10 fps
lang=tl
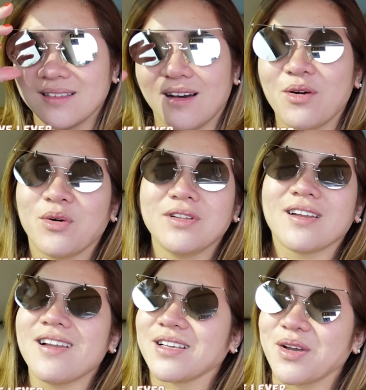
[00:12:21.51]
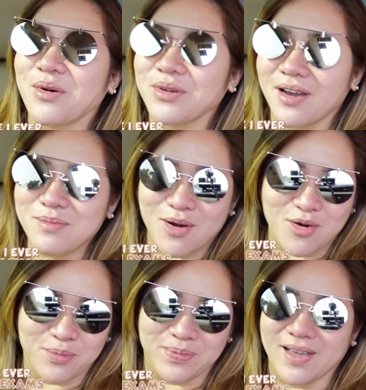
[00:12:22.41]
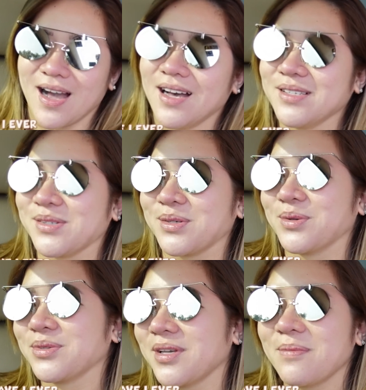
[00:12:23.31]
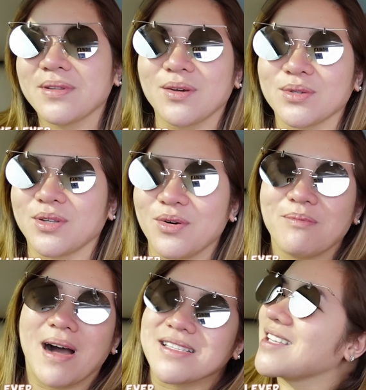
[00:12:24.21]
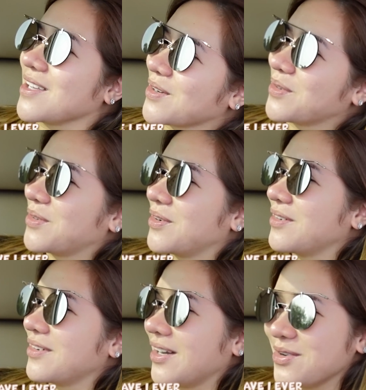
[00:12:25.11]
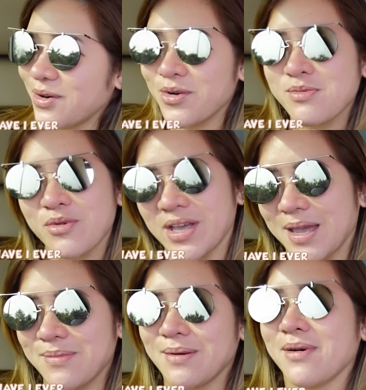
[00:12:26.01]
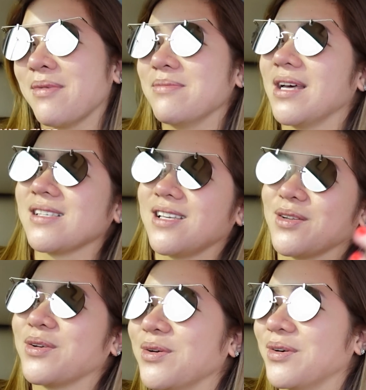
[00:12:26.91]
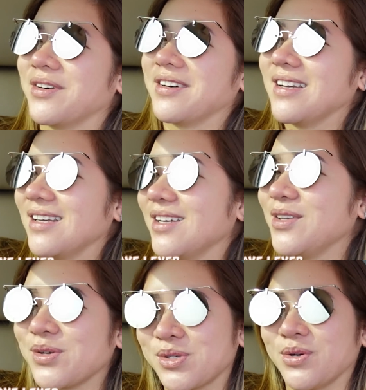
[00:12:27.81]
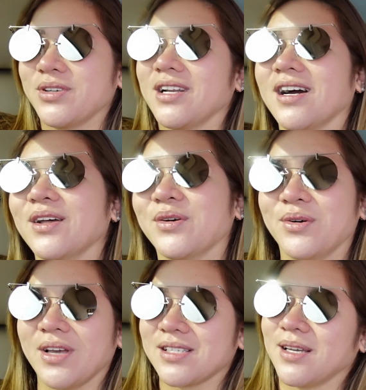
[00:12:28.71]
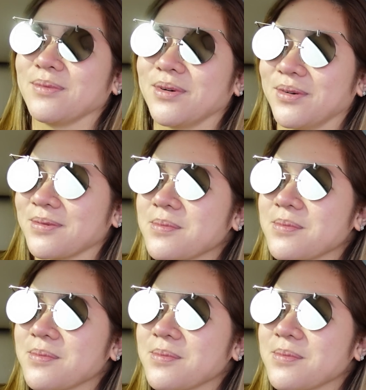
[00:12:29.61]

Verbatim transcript: Oo, yun na nasa ko yan, mga opya. Diyos ko, syempre takot akong ma-zero. Ayoko umuwi kay Mama Bob ng zero yung yung score ng ano ko, exam ko.